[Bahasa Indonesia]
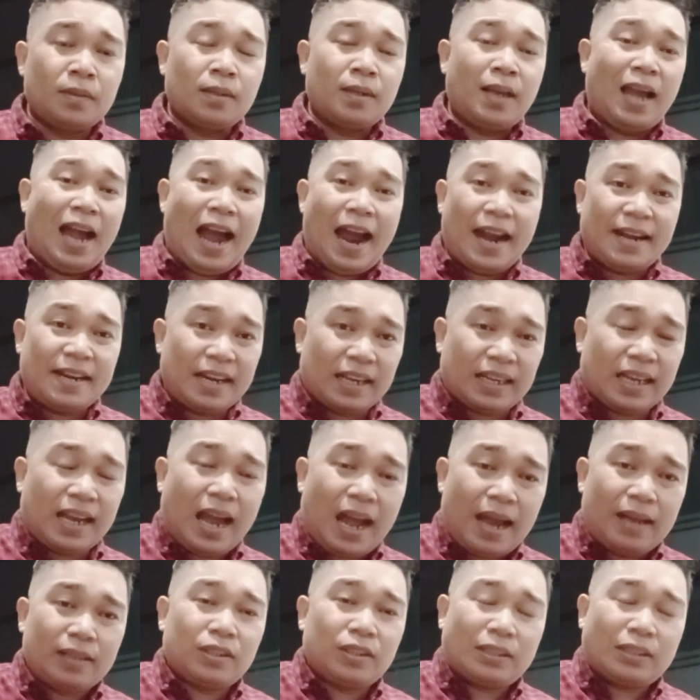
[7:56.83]

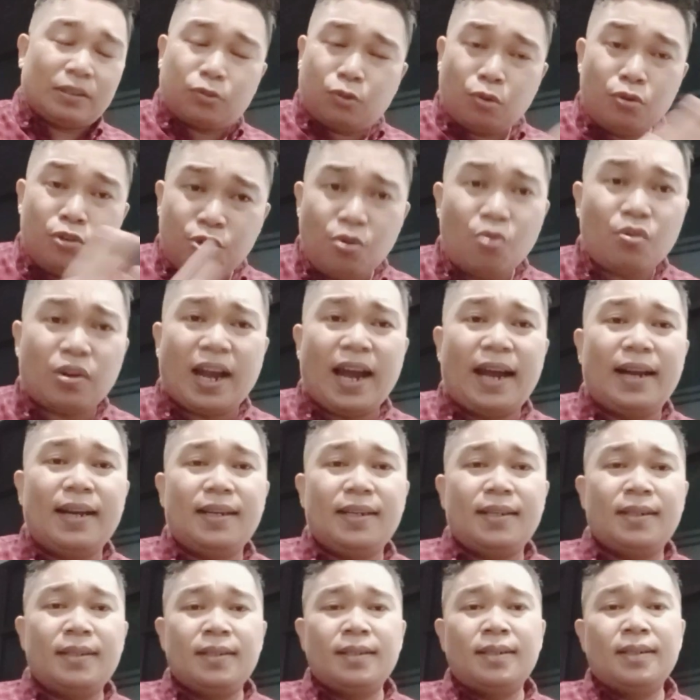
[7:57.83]
Ada tunjukkan
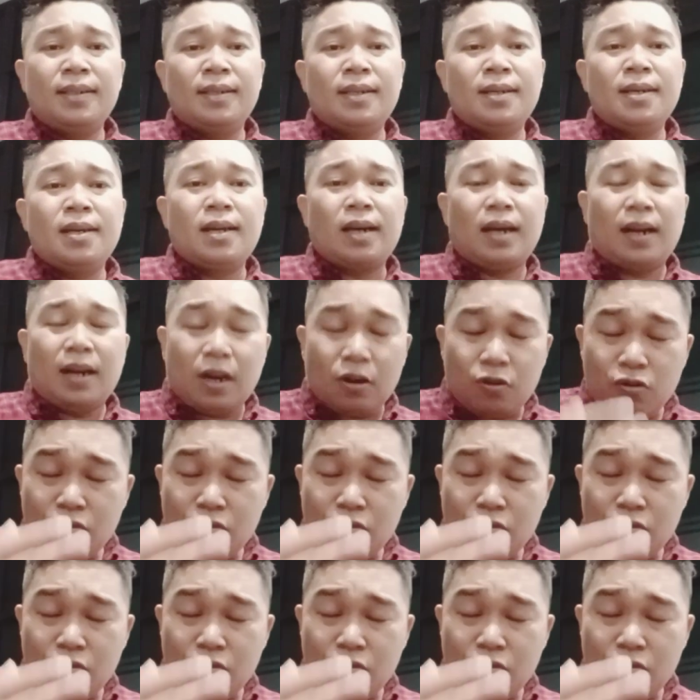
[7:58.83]
kalau